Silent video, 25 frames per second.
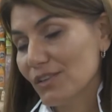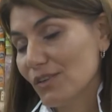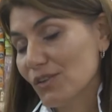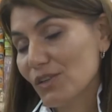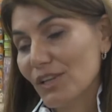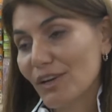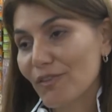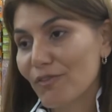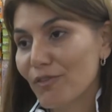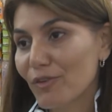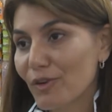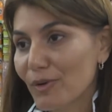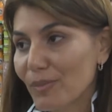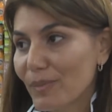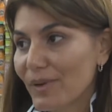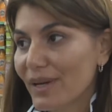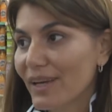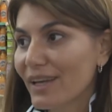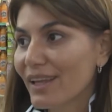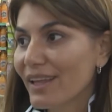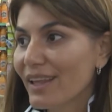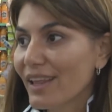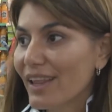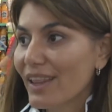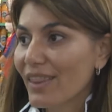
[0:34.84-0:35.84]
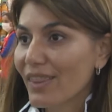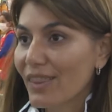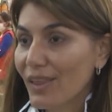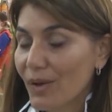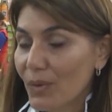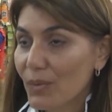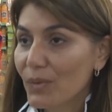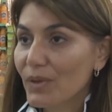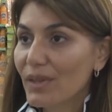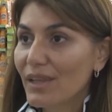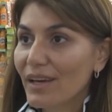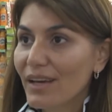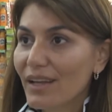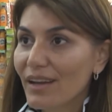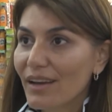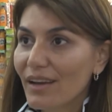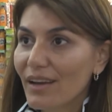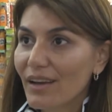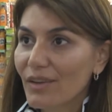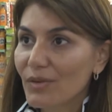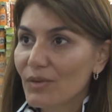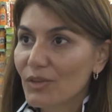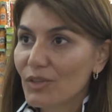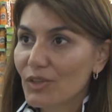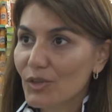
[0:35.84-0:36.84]
otra forma de cuidar
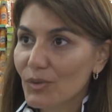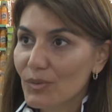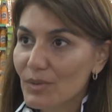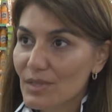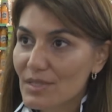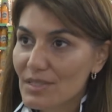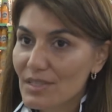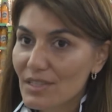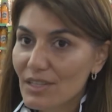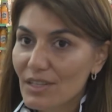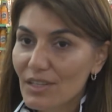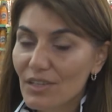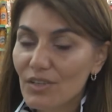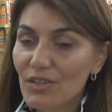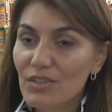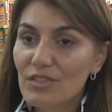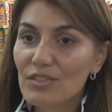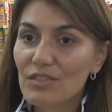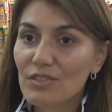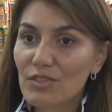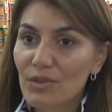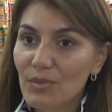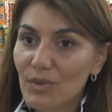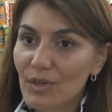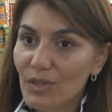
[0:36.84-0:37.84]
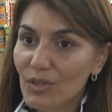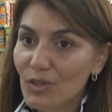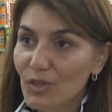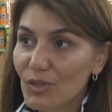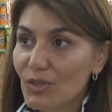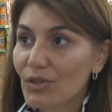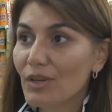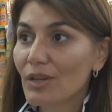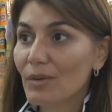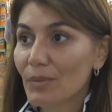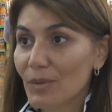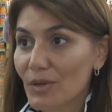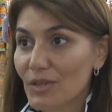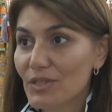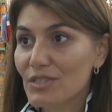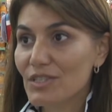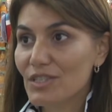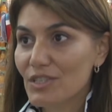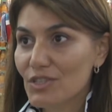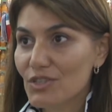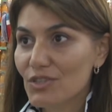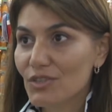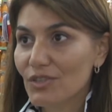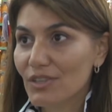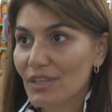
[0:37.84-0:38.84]
a nuestros vecinos y sobre todo el
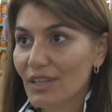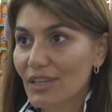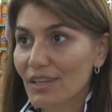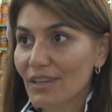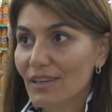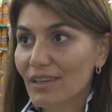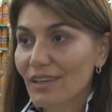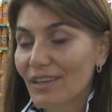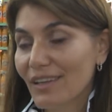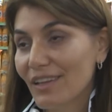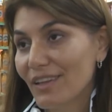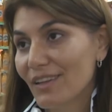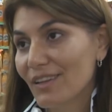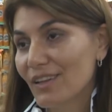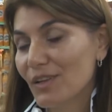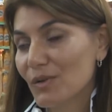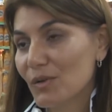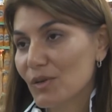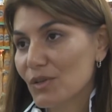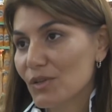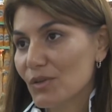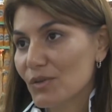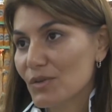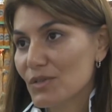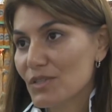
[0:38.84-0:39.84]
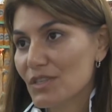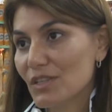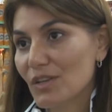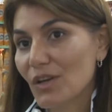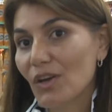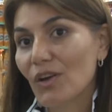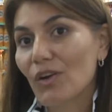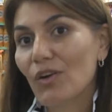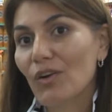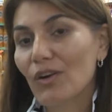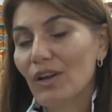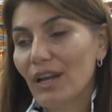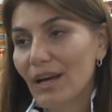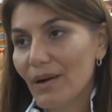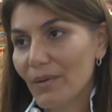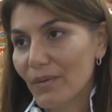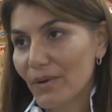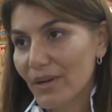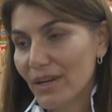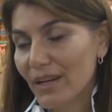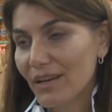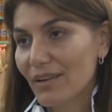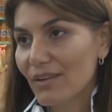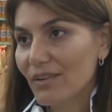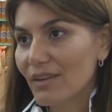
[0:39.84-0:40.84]
bolsillo de, nuestros vecinos, es
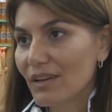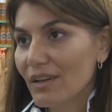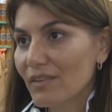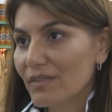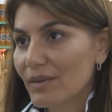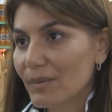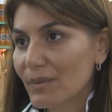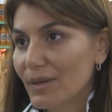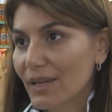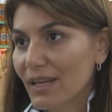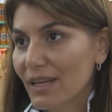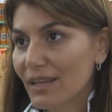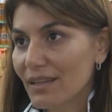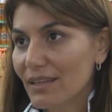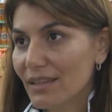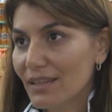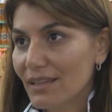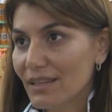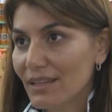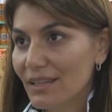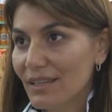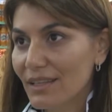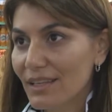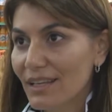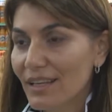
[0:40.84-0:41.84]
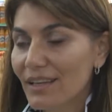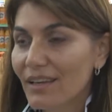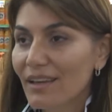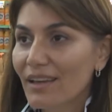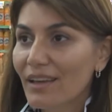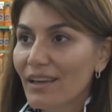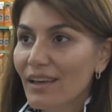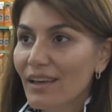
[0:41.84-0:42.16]
colaborar con las familias de Tigre